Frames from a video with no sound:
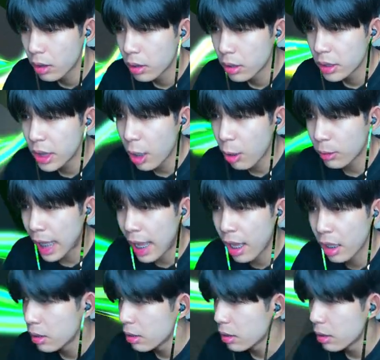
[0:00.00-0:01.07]
เดี๋ยวนะ
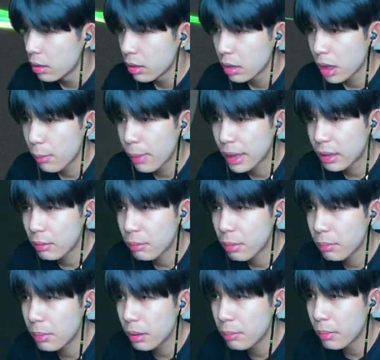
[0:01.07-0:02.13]
ทำไมมัน
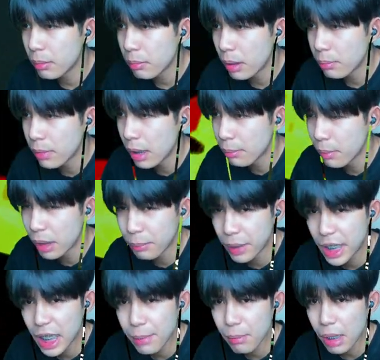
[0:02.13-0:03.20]
เหมือน
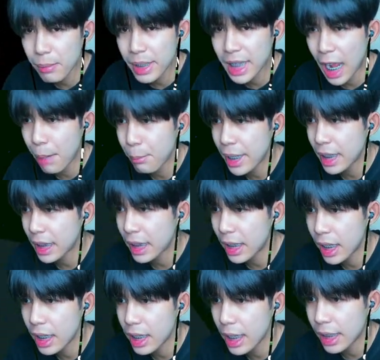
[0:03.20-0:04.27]
พี่ไม่มีดาเมจเลย
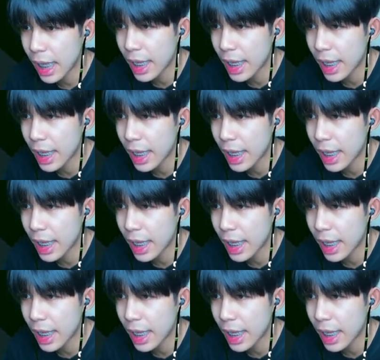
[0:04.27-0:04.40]
ให้ไอ้ไก่